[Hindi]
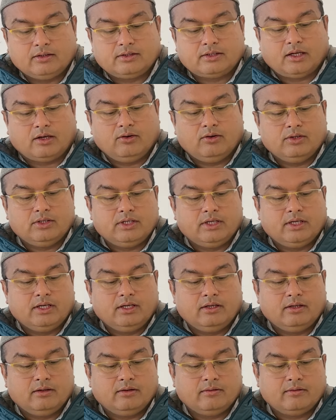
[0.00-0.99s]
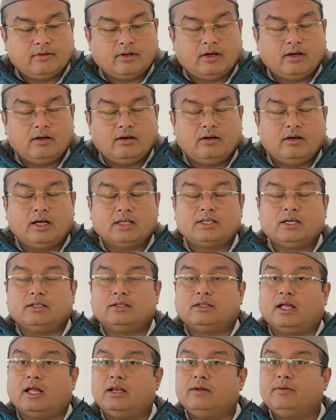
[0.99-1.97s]
चलो जी अच्छा
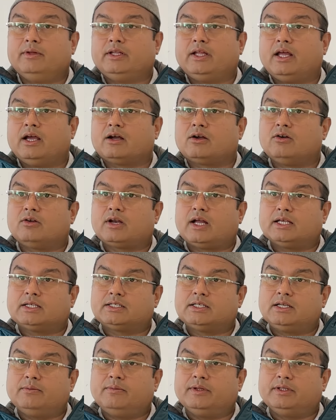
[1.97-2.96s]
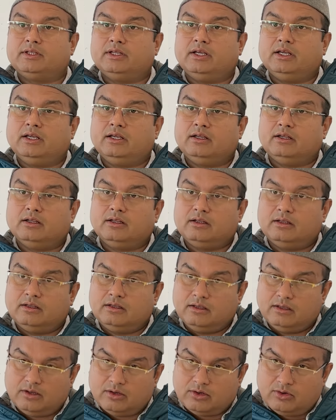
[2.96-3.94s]
धन विधेयक को राष्ट्रपति
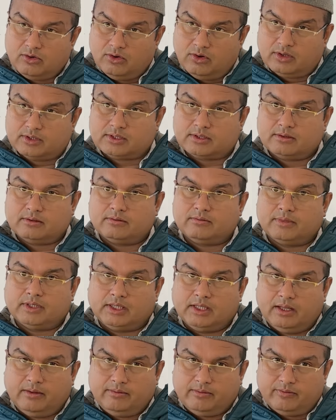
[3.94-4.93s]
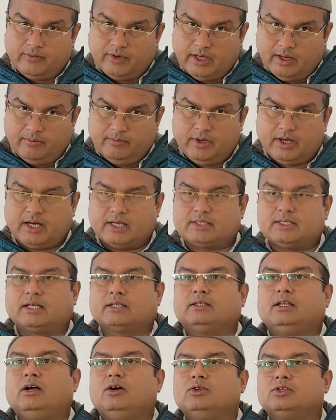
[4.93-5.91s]
रोक मतलब विलंब कर
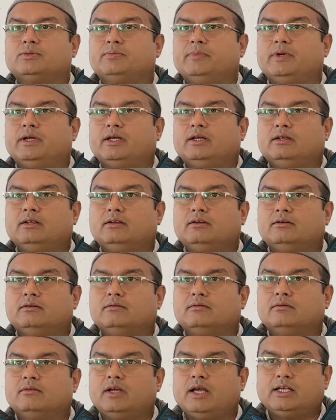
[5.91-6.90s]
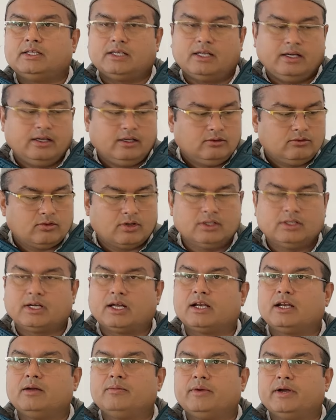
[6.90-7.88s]
सकता है उसमें ऐसा नहीं कि तुरंत
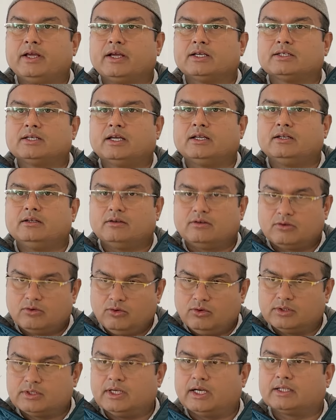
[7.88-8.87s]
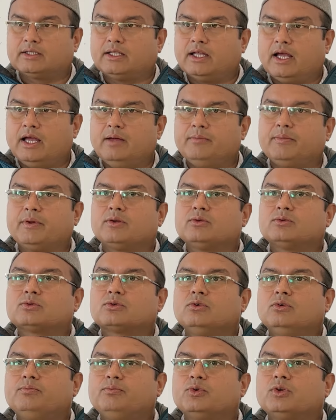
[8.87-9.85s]
करने पड़ेंगे साइन रोक सकता है पर
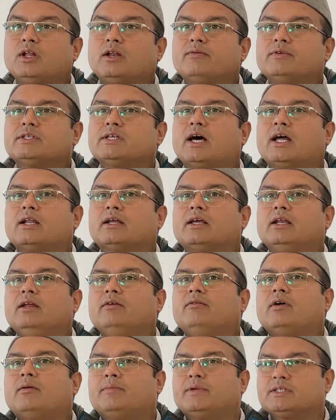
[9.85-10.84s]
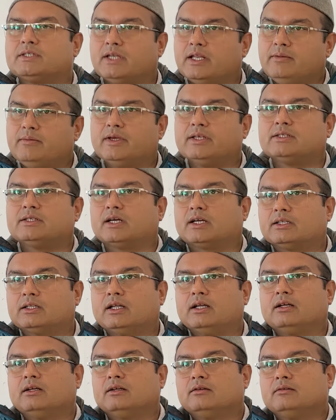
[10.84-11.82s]
उसको पुनर्विचार के लिए वापस नहीं भेज
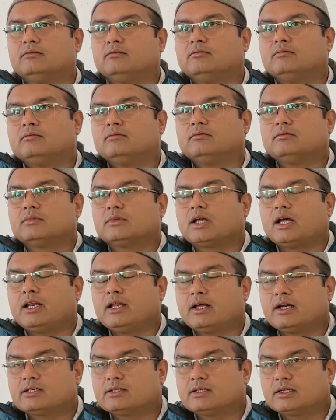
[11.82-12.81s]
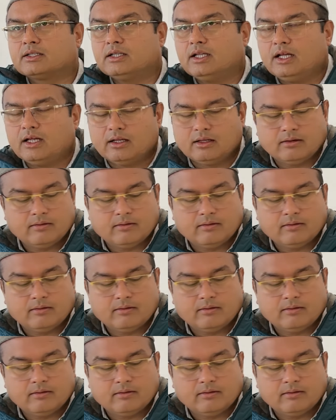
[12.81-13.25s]
सकता क्या नहीं कर सकता